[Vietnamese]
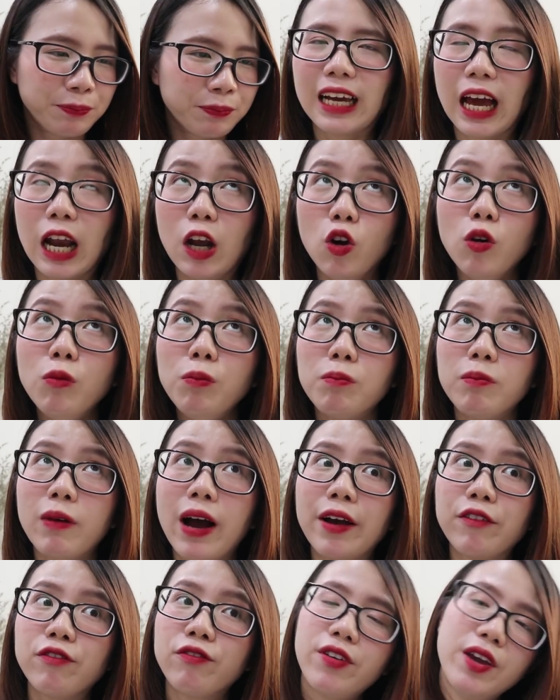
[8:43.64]
Cái lúc
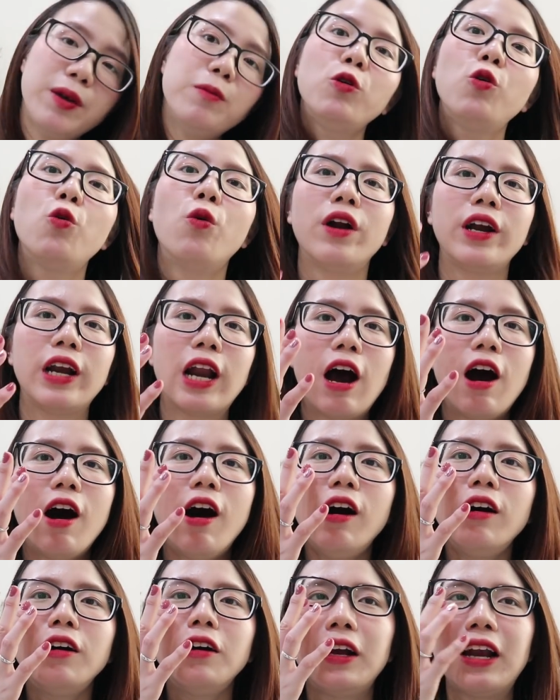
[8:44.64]
mà phim của
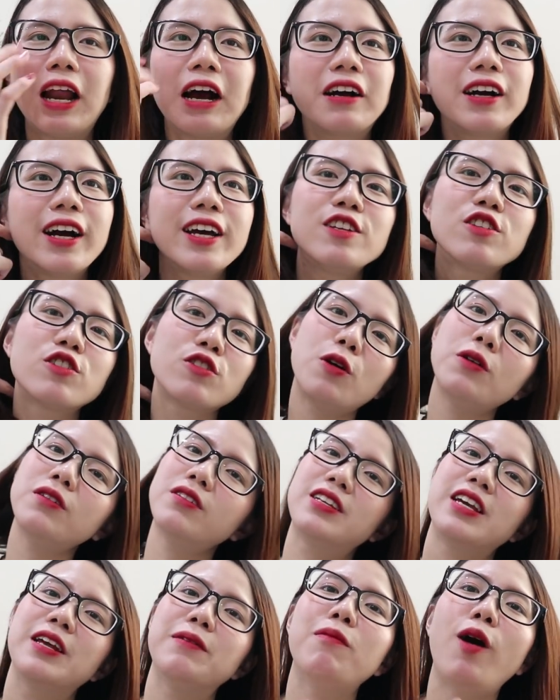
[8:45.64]
nó gọi là gây sốt
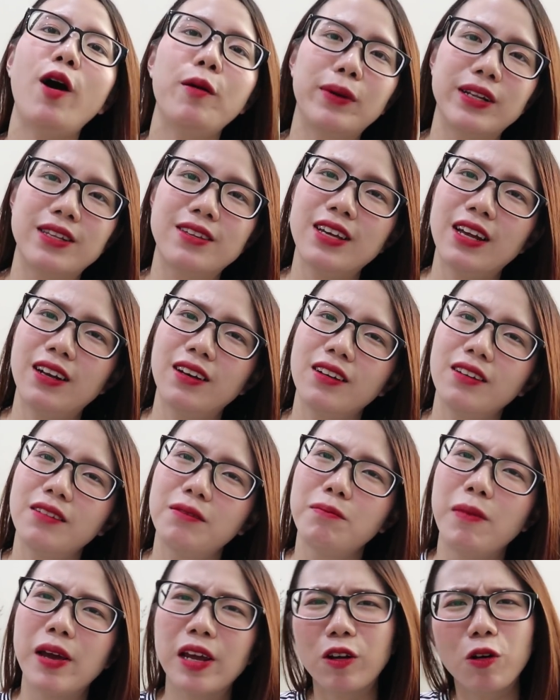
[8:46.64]
trên mọi mặt trận,
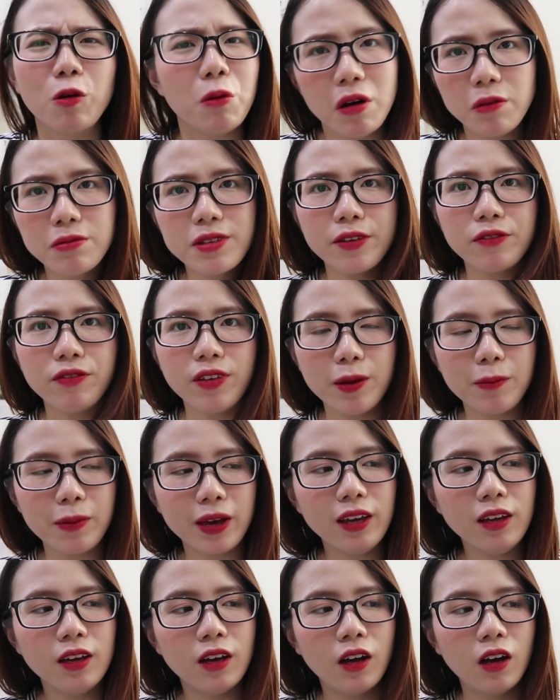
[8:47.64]
mình cũng không xem phim
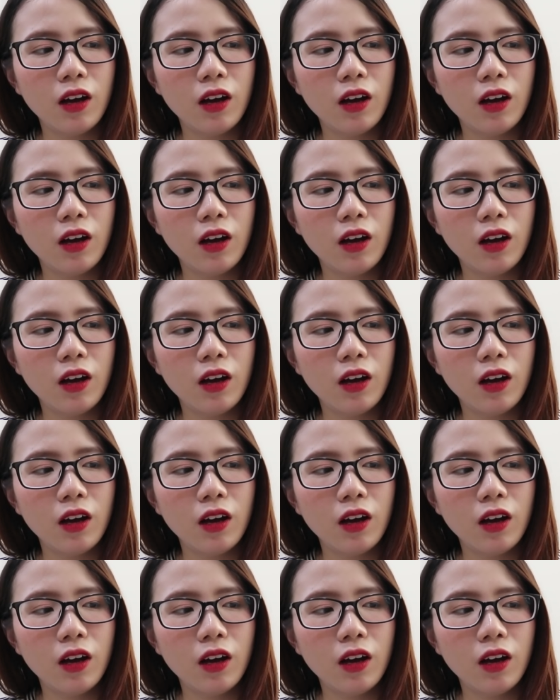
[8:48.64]
ấy.